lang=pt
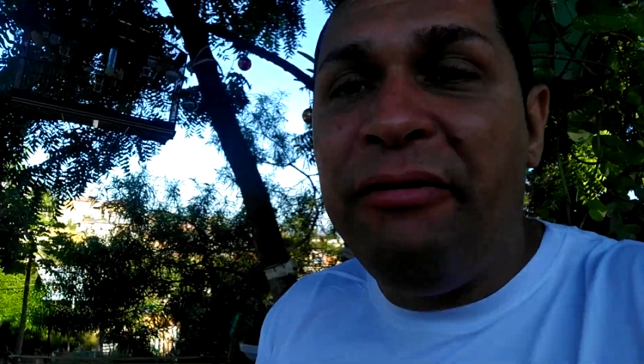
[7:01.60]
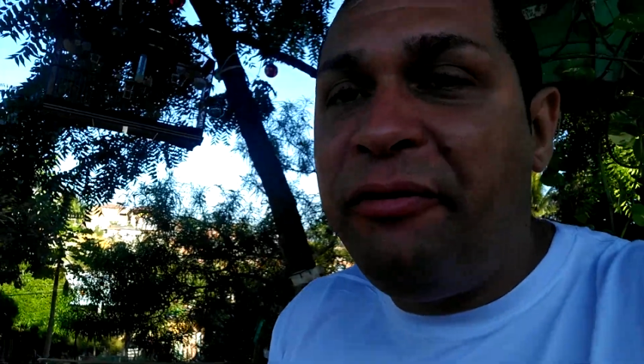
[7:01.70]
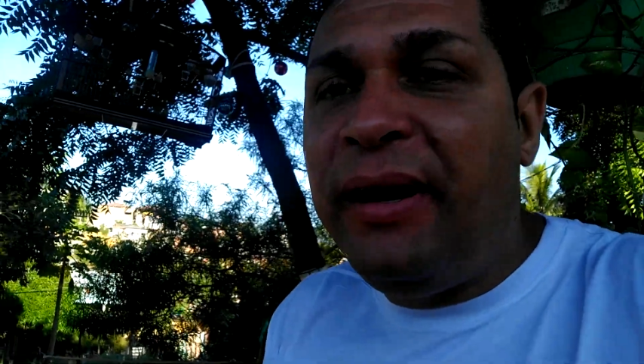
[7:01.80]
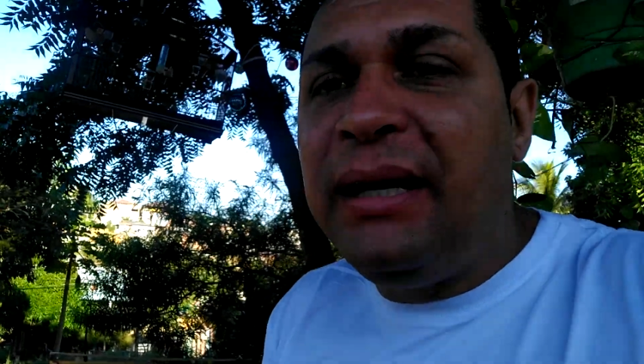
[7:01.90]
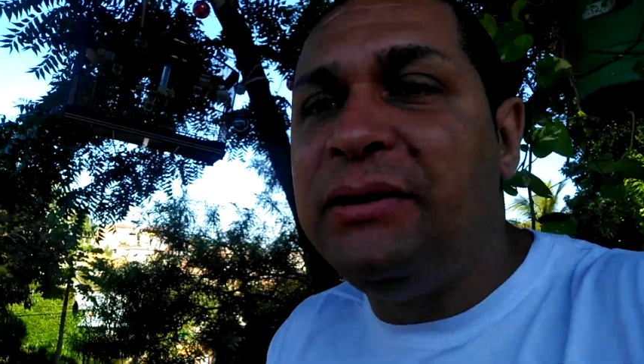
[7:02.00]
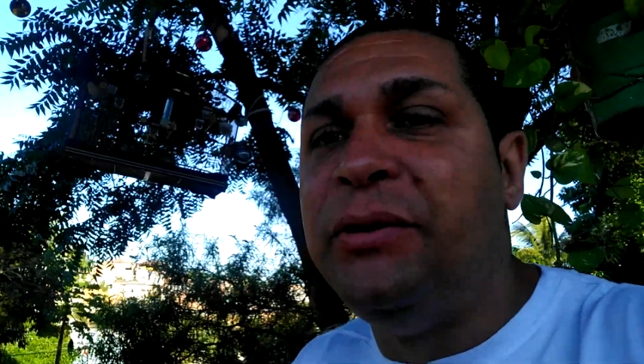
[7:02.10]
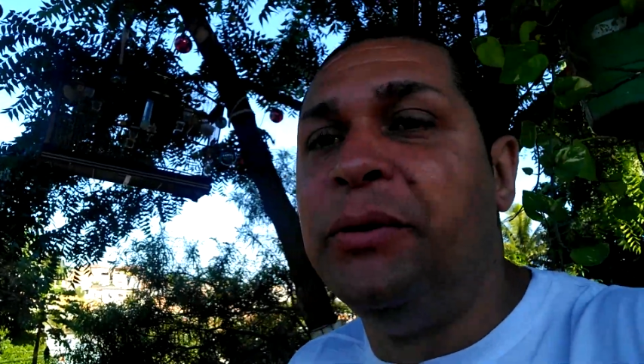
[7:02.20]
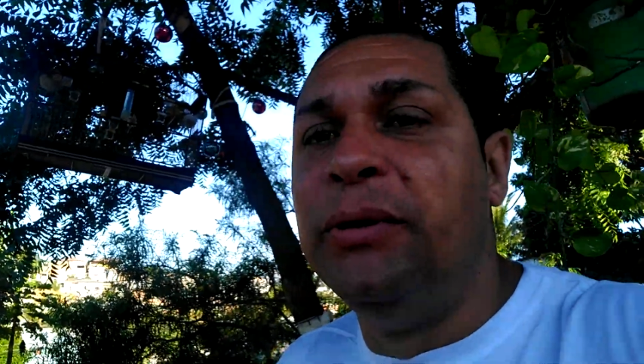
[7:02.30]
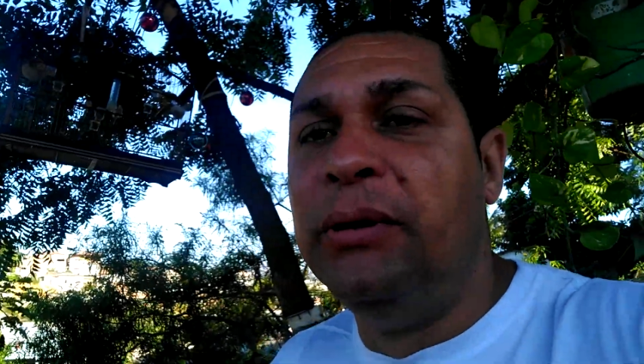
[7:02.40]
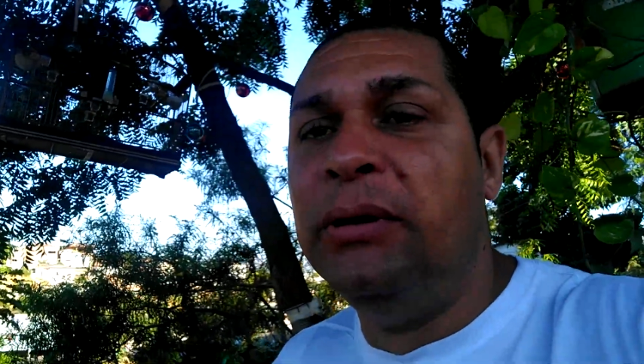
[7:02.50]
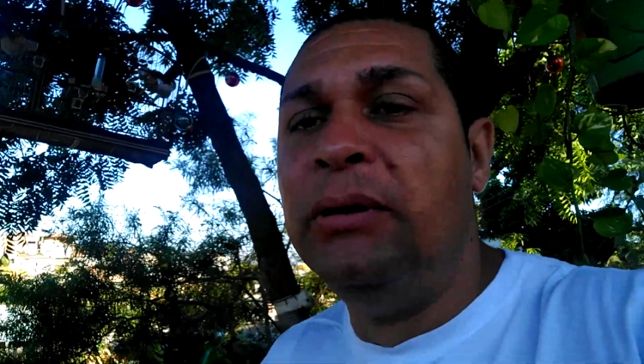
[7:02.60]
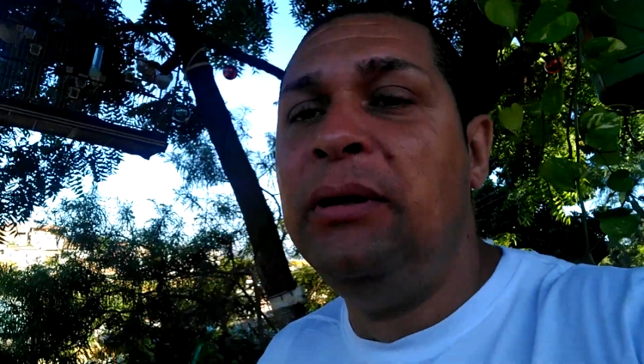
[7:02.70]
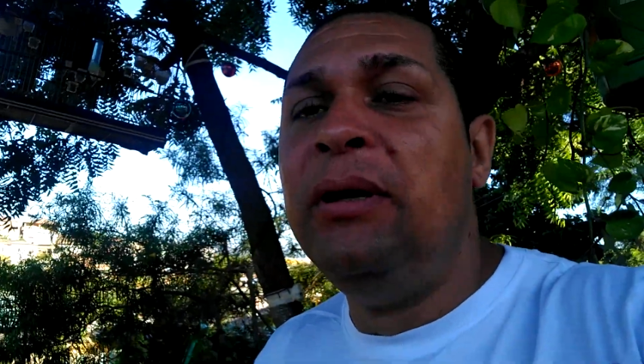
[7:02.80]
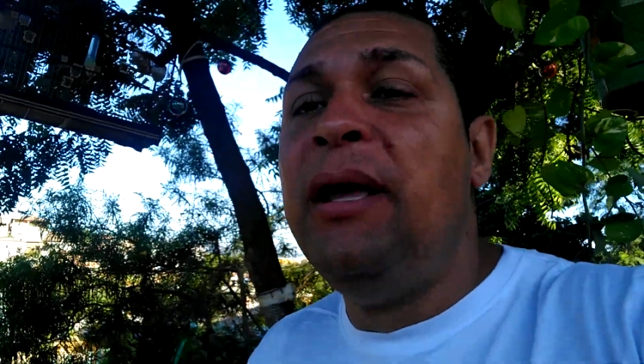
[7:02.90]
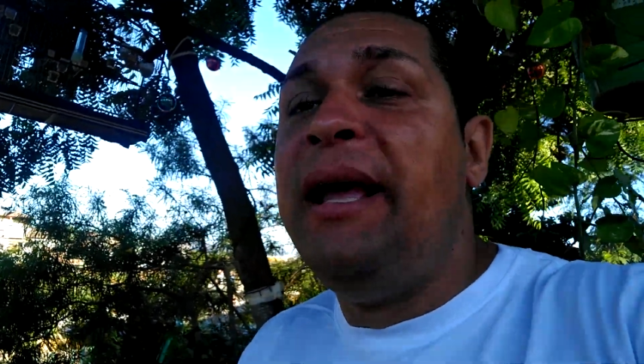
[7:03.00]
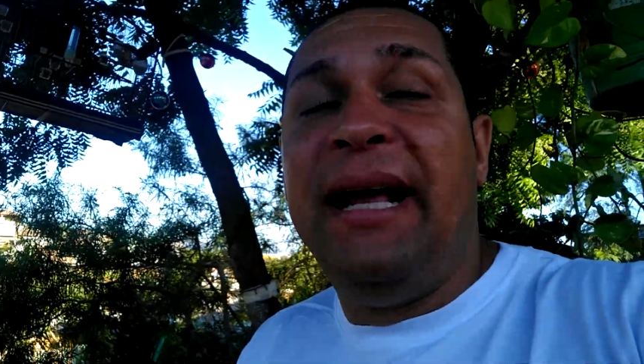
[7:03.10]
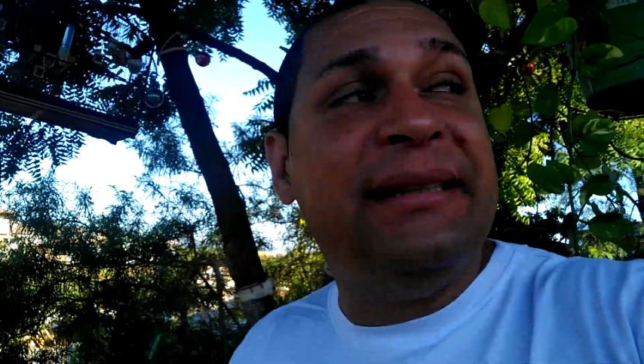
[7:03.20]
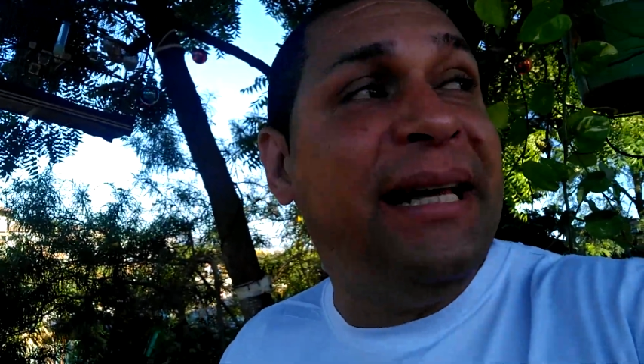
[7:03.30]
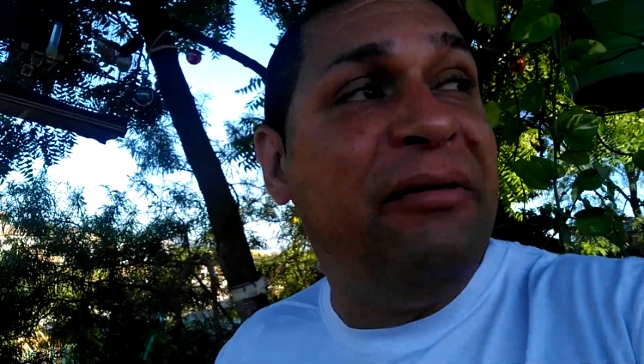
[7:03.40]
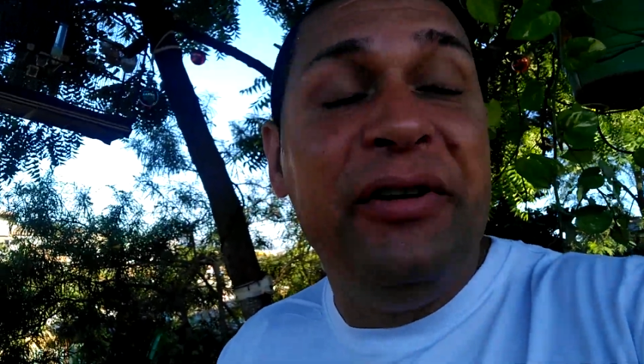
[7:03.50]
é fácil.
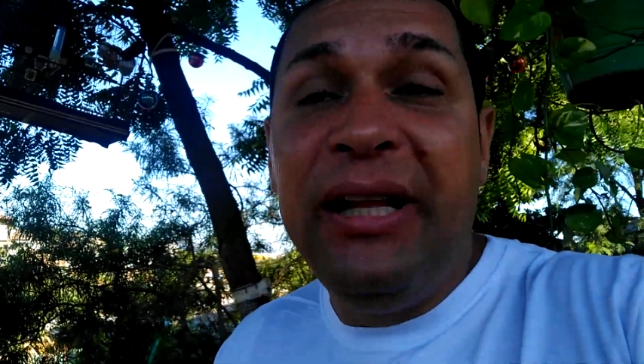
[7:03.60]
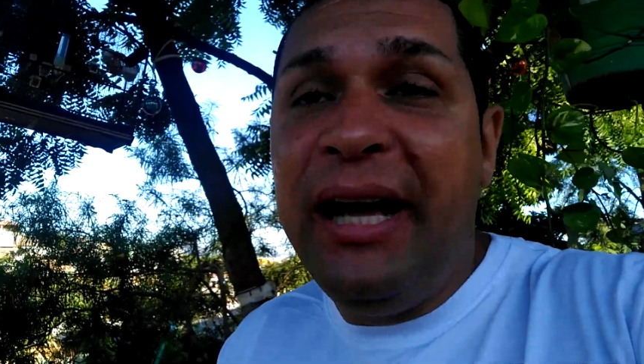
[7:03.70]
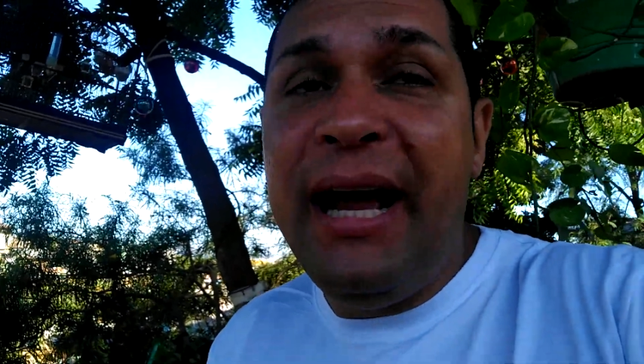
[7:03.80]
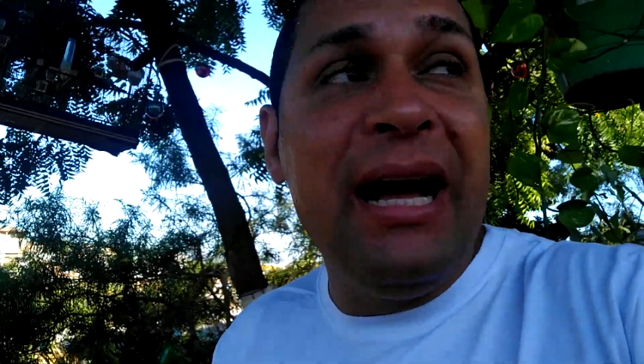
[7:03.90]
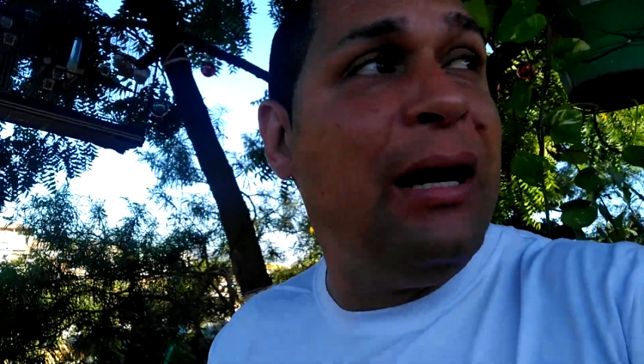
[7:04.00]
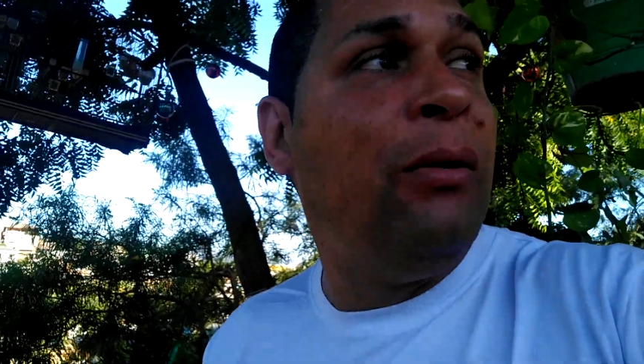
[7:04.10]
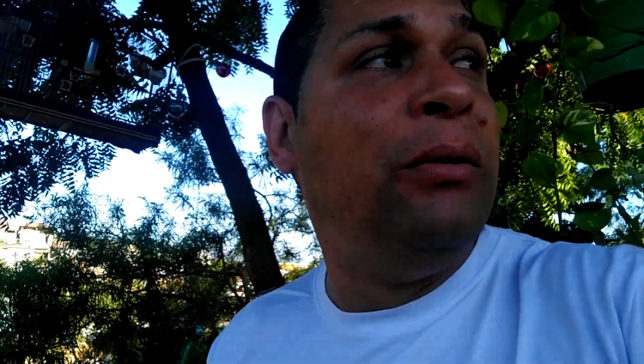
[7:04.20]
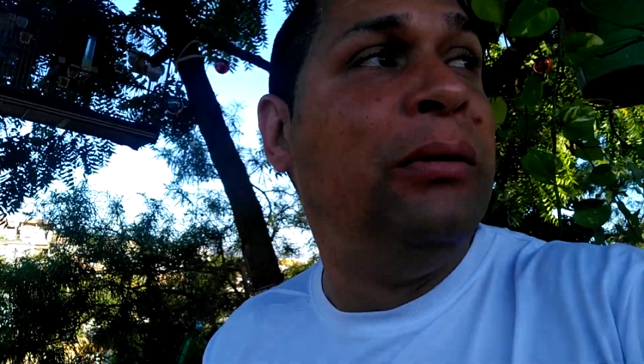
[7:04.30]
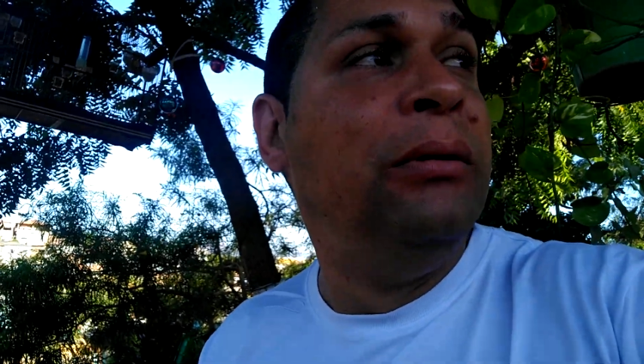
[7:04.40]
Essa é a vida real.